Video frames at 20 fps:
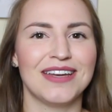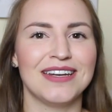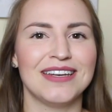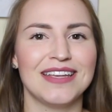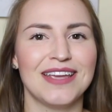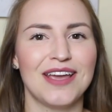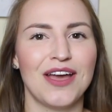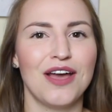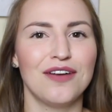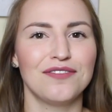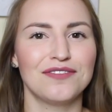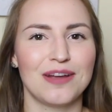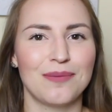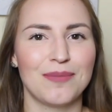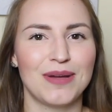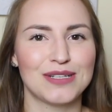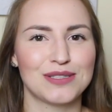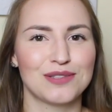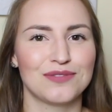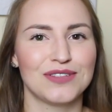Wenn ihr öfter
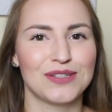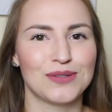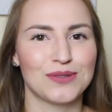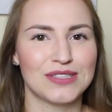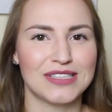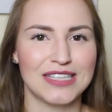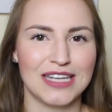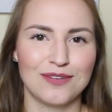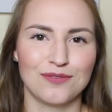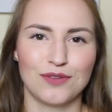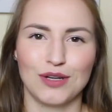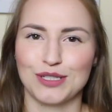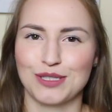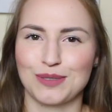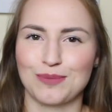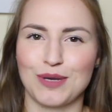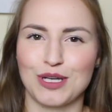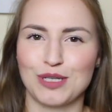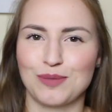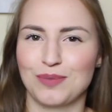mal so Videos sehen wollt,
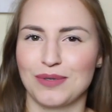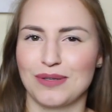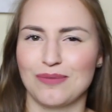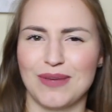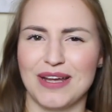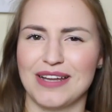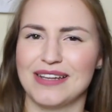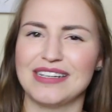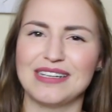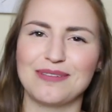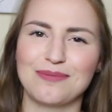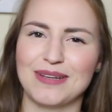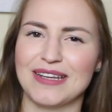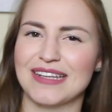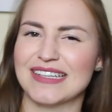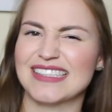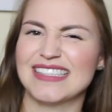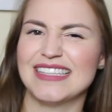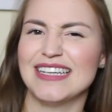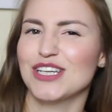zum Beispiel meine
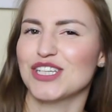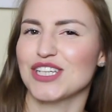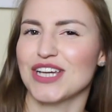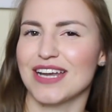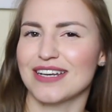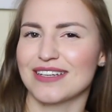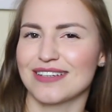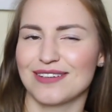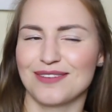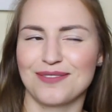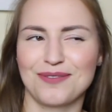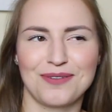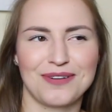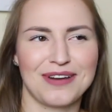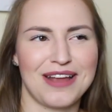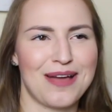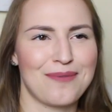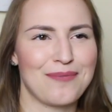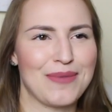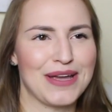Lieblingslidschatten
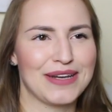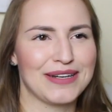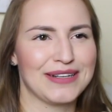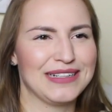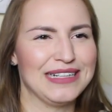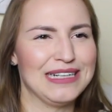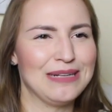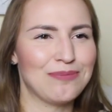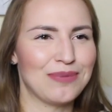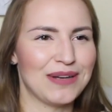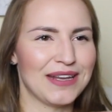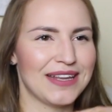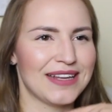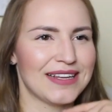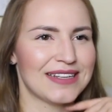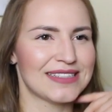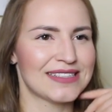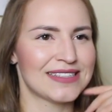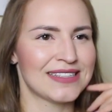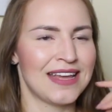oder meine
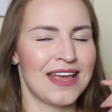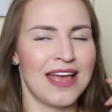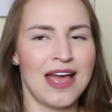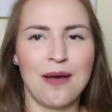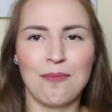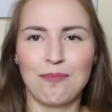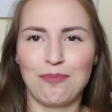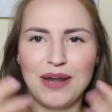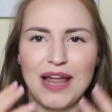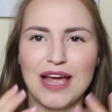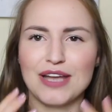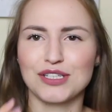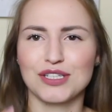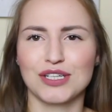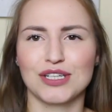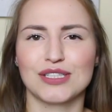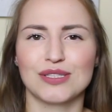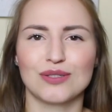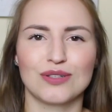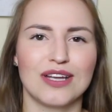
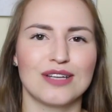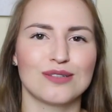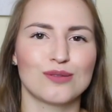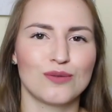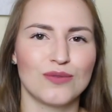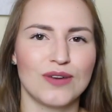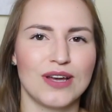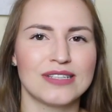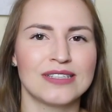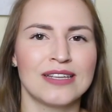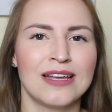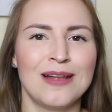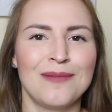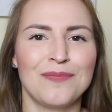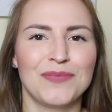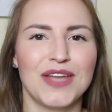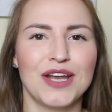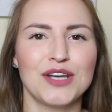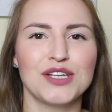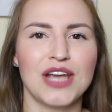Lieblingsblushes oder sowas,
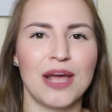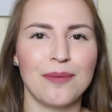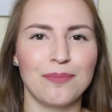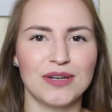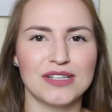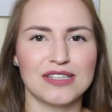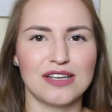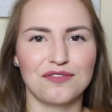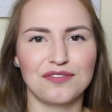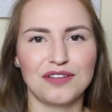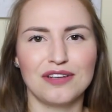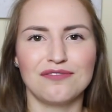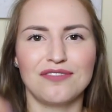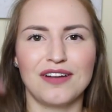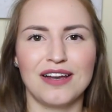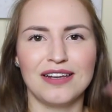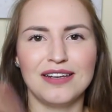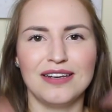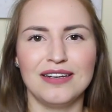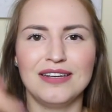dann schreibt mir das auf jeden
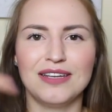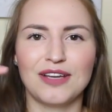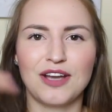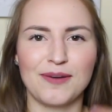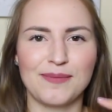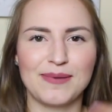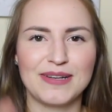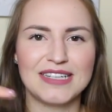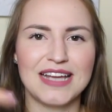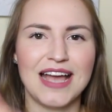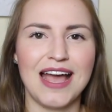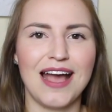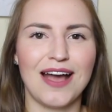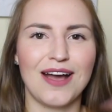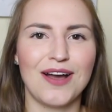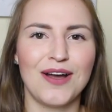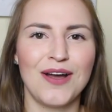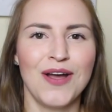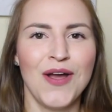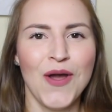Fall in die
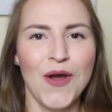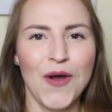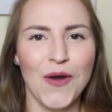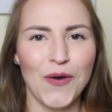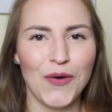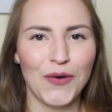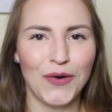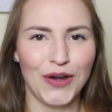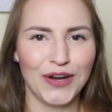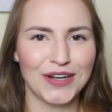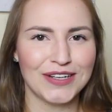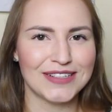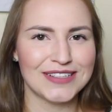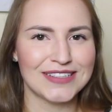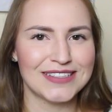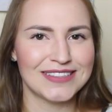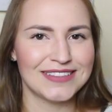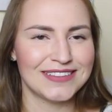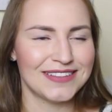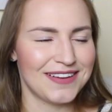Kommentare.
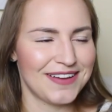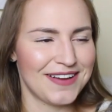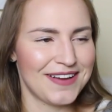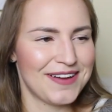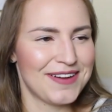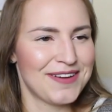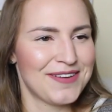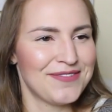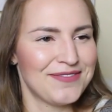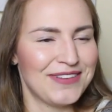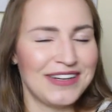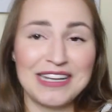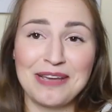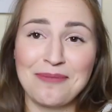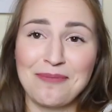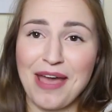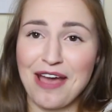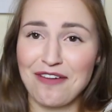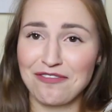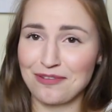Und äh, wenn
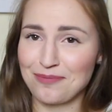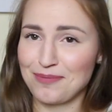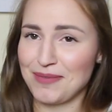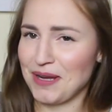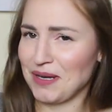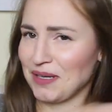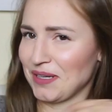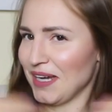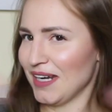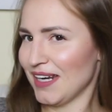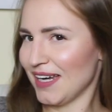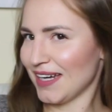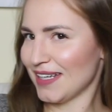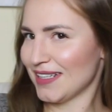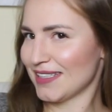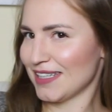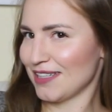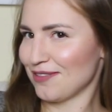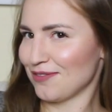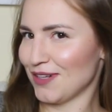ihr mehr von mir
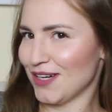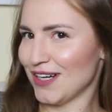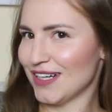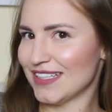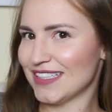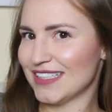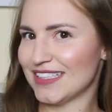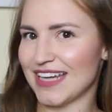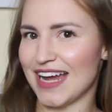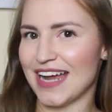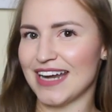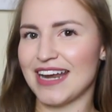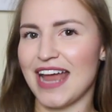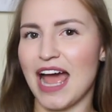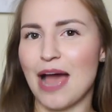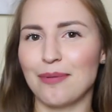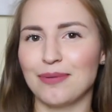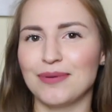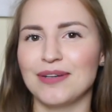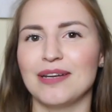generell sehen wollt, dann
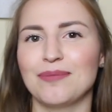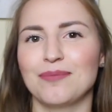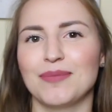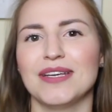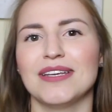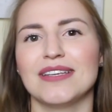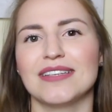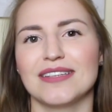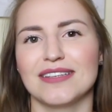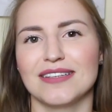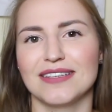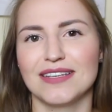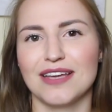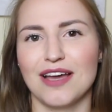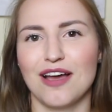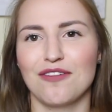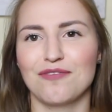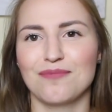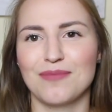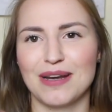abonniert mich
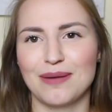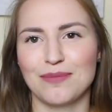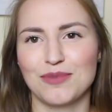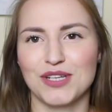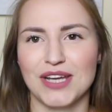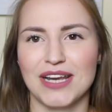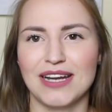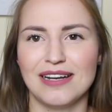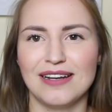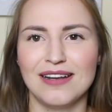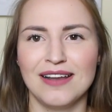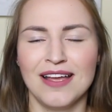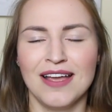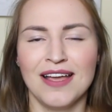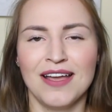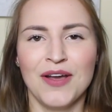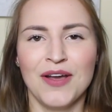hier auf meinem Channel.